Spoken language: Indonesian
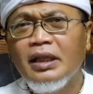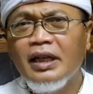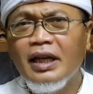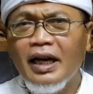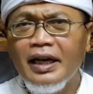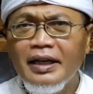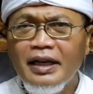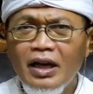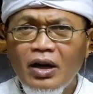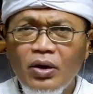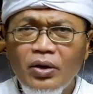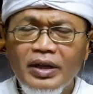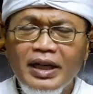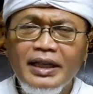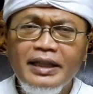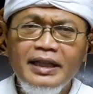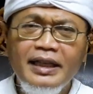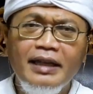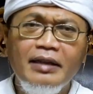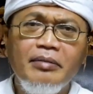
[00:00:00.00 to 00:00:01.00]
Karena
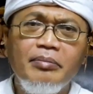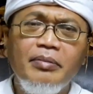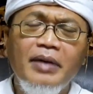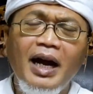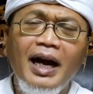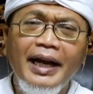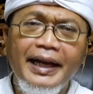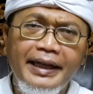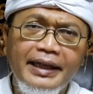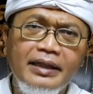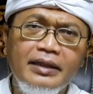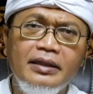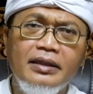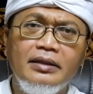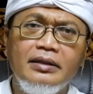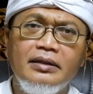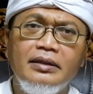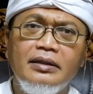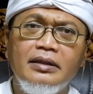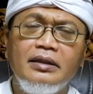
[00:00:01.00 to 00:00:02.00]
orang yang baik
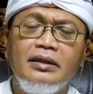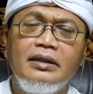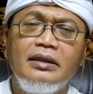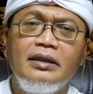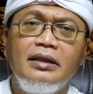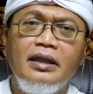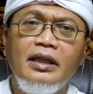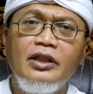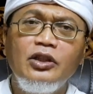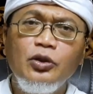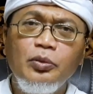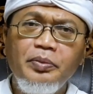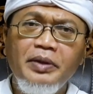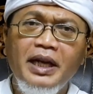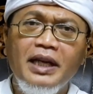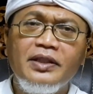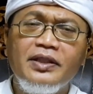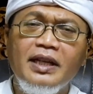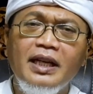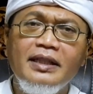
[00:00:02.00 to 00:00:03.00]
itu
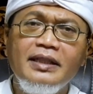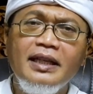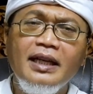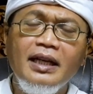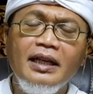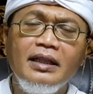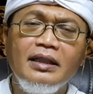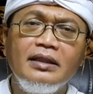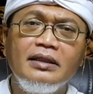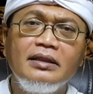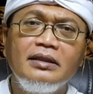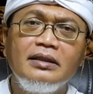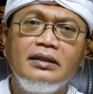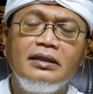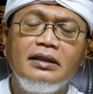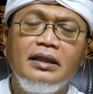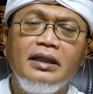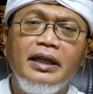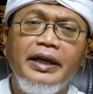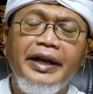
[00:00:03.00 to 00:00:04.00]
biasanya
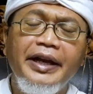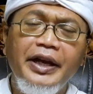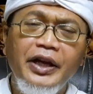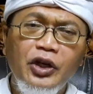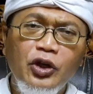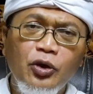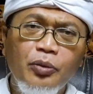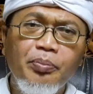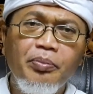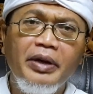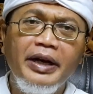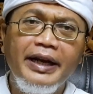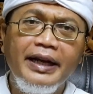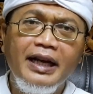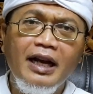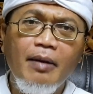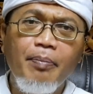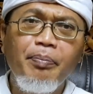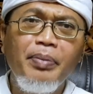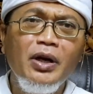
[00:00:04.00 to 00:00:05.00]
hidup
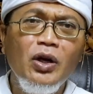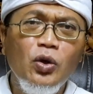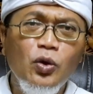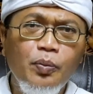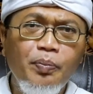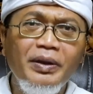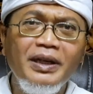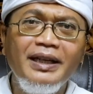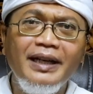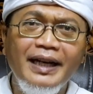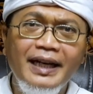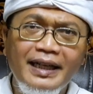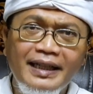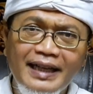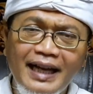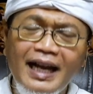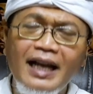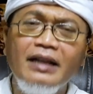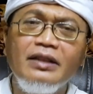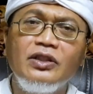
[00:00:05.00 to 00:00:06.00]
mereka penuh
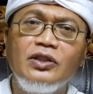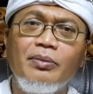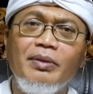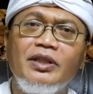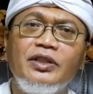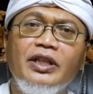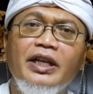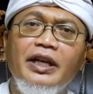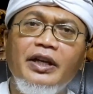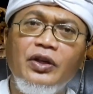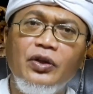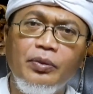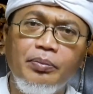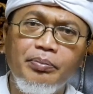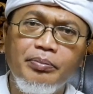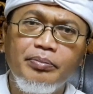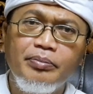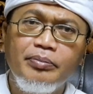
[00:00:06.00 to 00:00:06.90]
penderitaan semasa hidup.